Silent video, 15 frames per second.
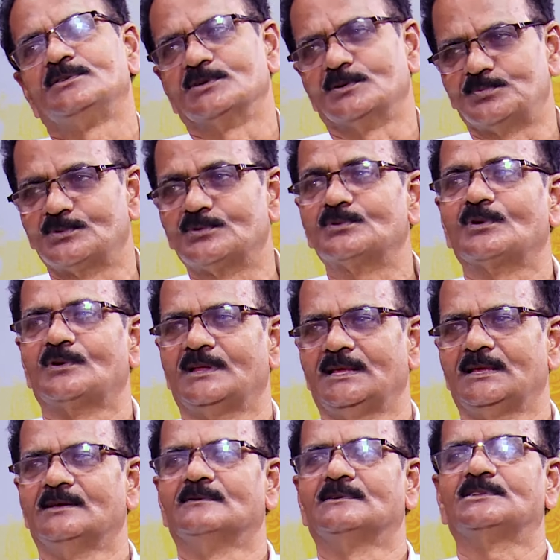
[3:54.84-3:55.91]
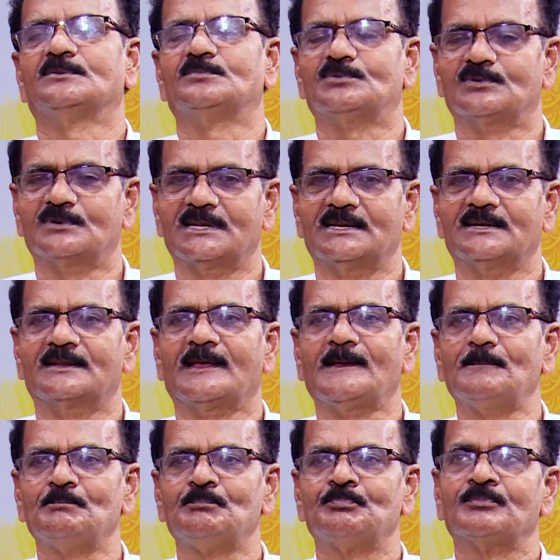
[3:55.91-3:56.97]
చెప్పుకుంటున్నాయి ఏమని చెప్పుకుంటున్నాయి అంటే
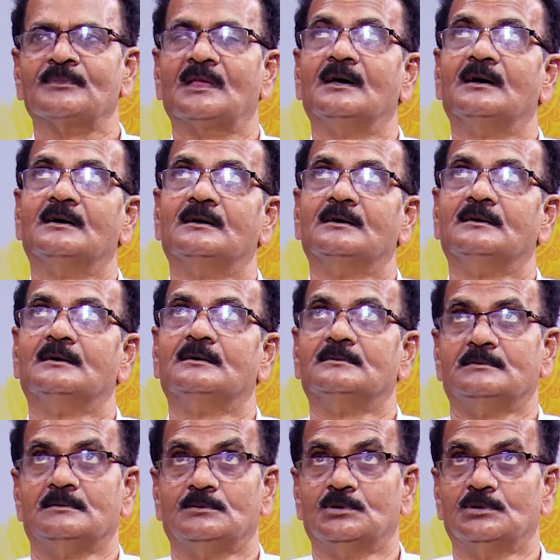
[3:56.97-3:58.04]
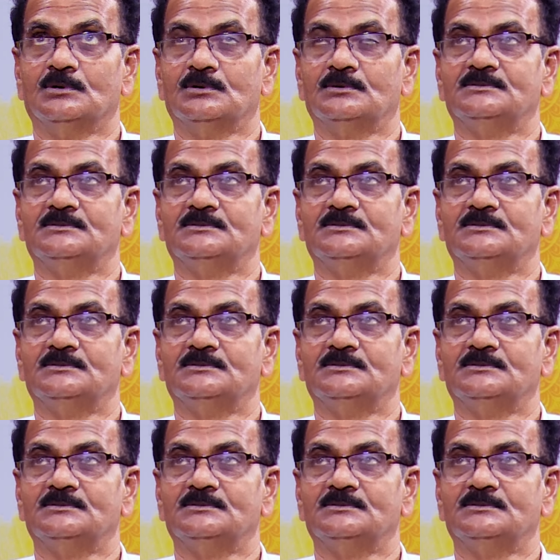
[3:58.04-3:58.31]
ఆ ఇదిగో